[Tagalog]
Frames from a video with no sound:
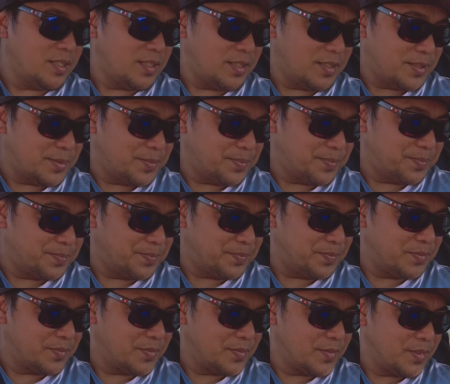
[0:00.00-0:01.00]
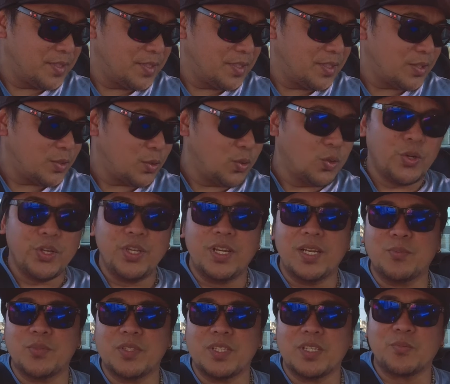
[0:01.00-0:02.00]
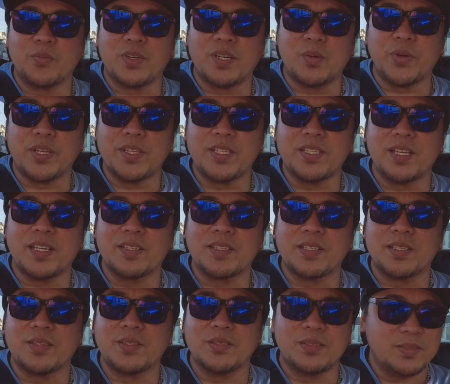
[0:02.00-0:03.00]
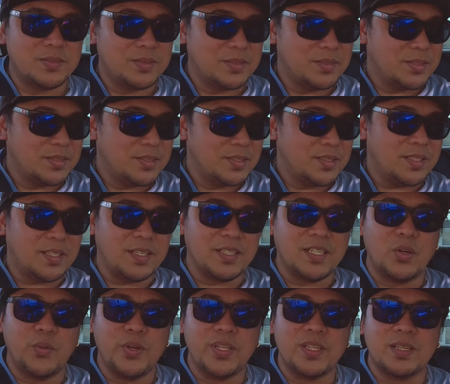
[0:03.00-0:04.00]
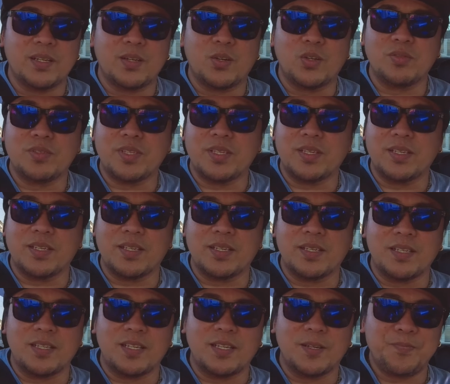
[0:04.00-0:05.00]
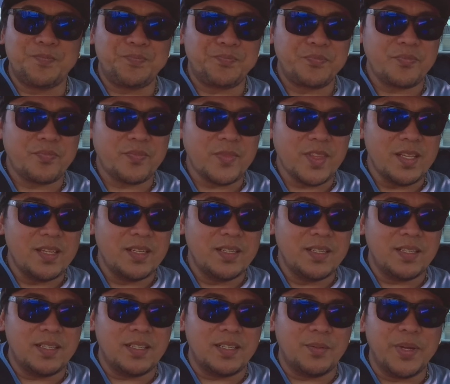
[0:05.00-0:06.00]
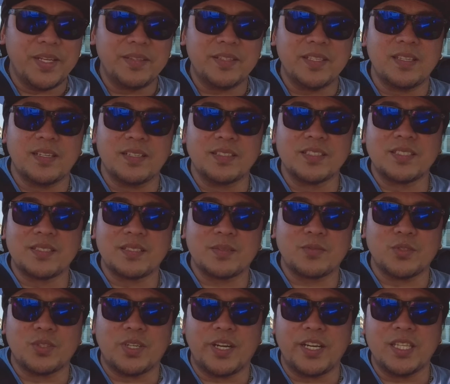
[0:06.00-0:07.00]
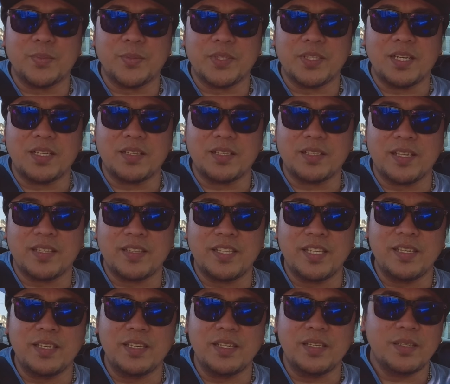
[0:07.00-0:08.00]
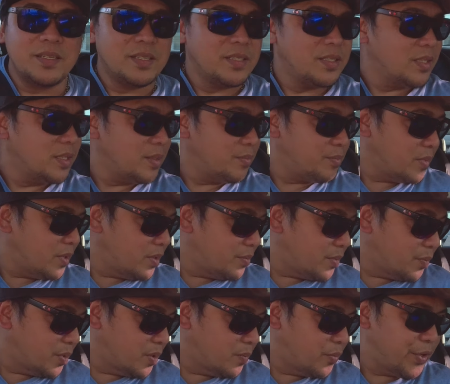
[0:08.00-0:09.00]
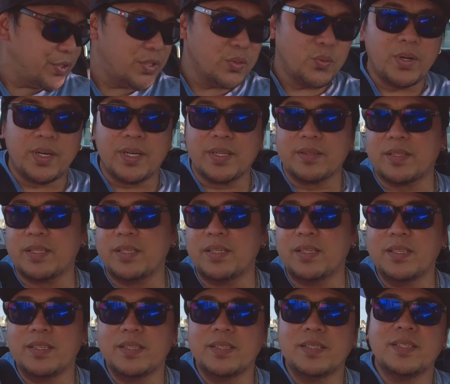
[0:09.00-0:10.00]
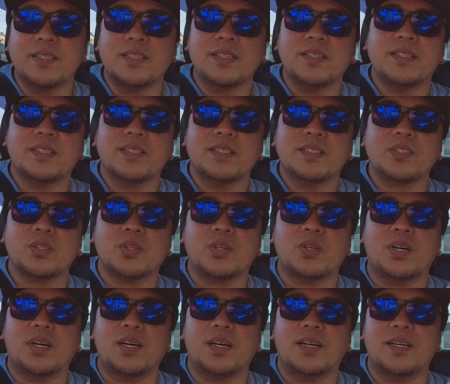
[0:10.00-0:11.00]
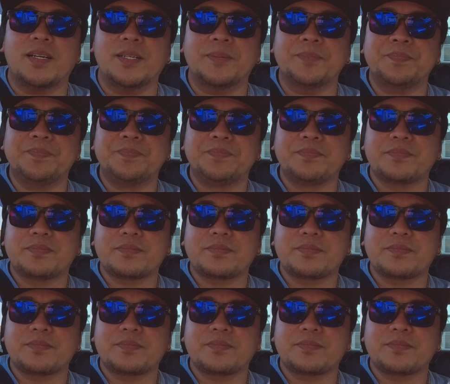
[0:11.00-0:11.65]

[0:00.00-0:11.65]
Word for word: um, siguro ilang muna mga pwede nating ano uh, gawin uh, konting uh, uh, maintenance kung kaya naman natin na hindi mabovoid yung warranty so um,